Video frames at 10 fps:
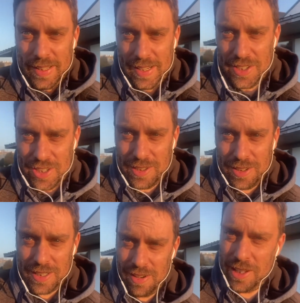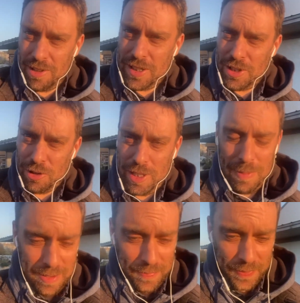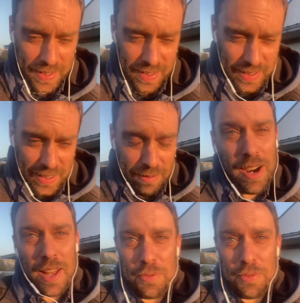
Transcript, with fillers: Et là, je le soleil dans la gueule, c'est joli, mais voilà,